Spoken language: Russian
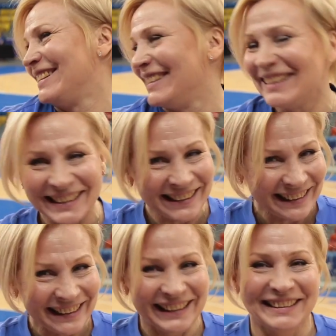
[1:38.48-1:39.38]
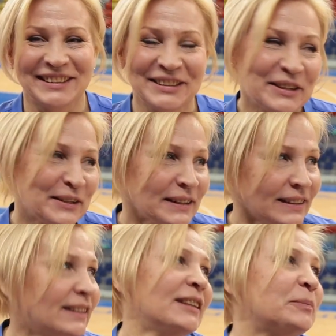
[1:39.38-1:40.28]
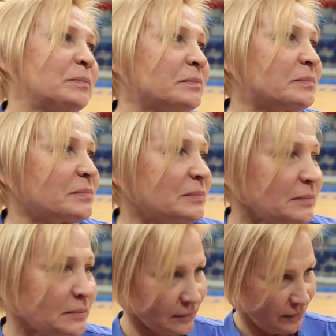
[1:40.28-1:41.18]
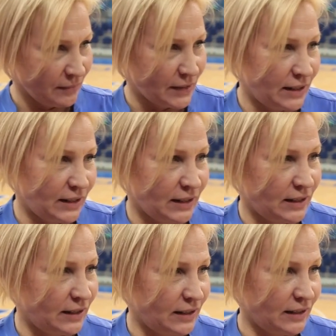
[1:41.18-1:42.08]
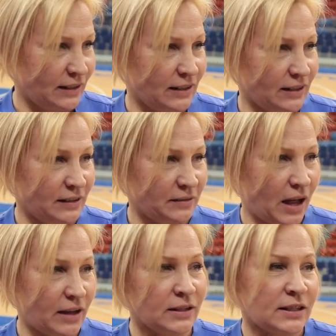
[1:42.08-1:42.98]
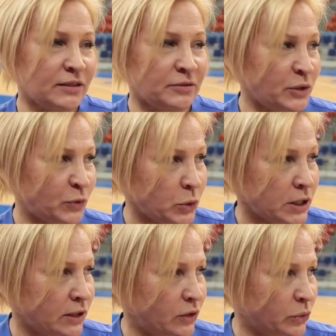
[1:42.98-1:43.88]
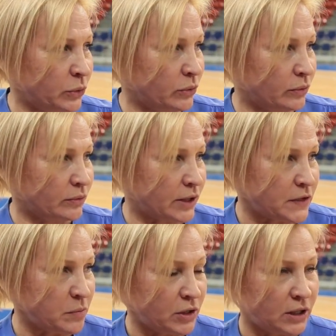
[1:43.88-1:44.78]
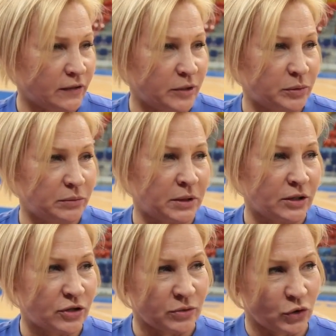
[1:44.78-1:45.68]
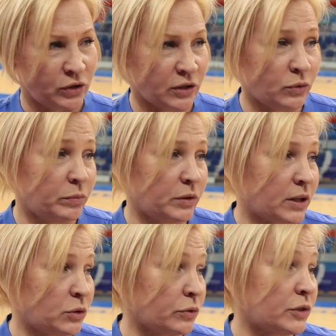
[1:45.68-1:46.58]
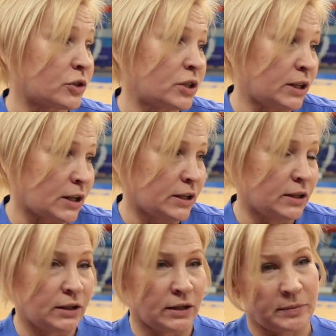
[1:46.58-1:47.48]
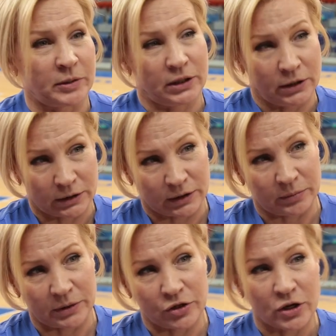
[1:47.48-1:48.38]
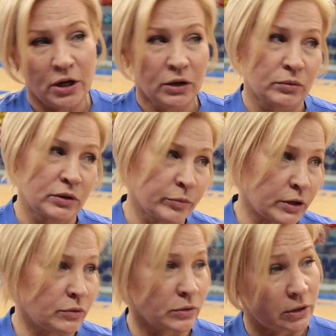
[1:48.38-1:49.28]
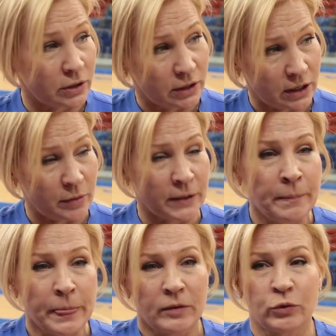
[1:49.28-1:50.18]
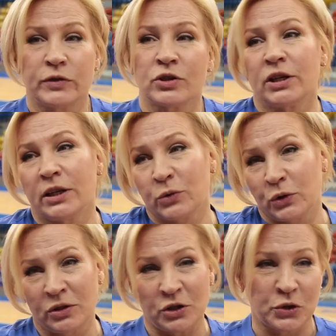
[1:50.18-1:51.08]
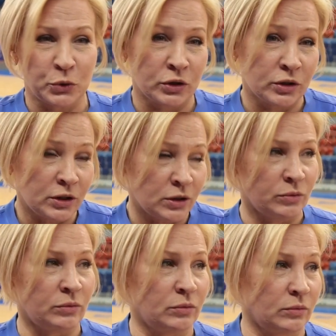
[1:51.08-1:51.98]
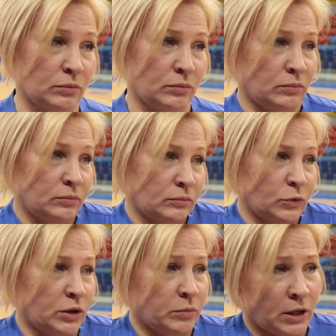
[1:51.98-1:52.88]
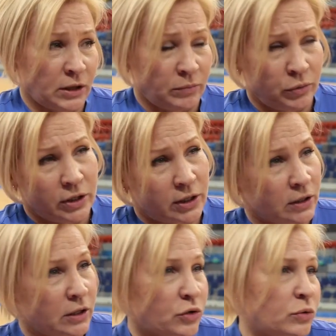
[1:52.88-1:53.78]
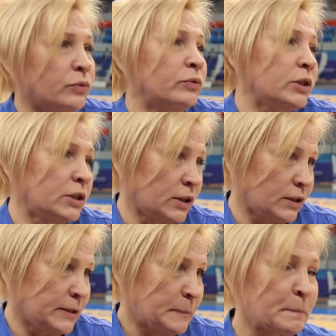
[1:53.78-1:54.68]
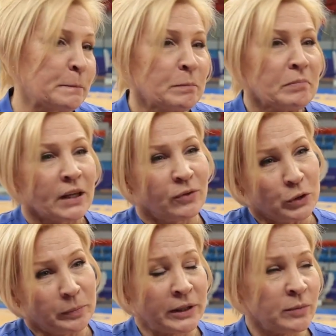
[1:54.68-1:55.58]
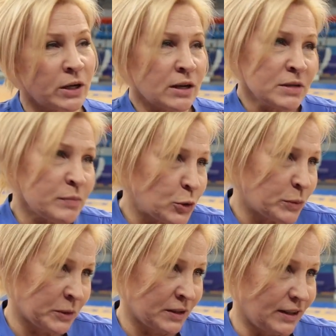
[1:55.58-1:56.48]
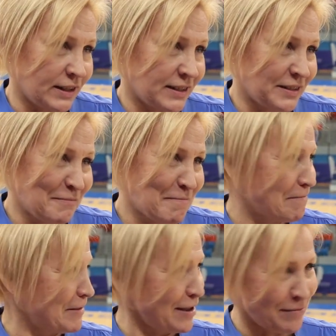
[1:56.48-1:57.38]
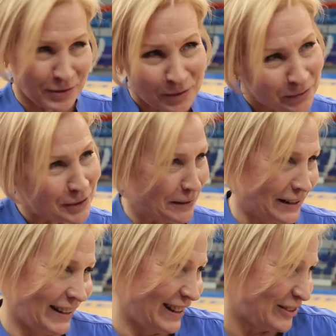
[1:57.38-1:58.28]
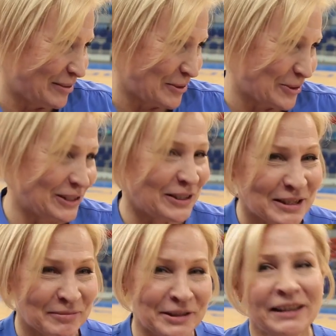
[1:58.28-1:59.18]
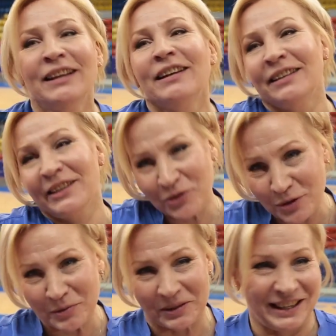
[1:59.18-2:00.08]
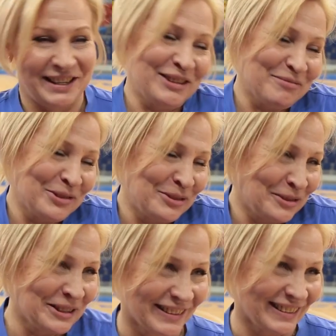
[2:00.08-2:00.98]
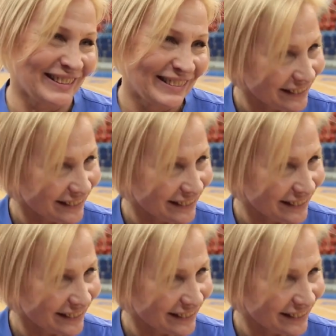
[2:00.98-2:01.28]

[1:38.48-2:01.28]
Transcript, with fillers: команду скажите, как мы будем с ними играть? А, а если вы не в курсе, то совсем недавно был матч очень такой, мы, который все ждали, и я смотрела этот матч у ГМК Курская «Динамо». Вот все ждали какой-то интриг, какой-то игры, но ну, у ГМК там более 40 очков выиграла. Вот, поэтому как мы будем играть? Я не могу ответить пока на этот вопрос. Давайте мы начнем играть, и там будет видно.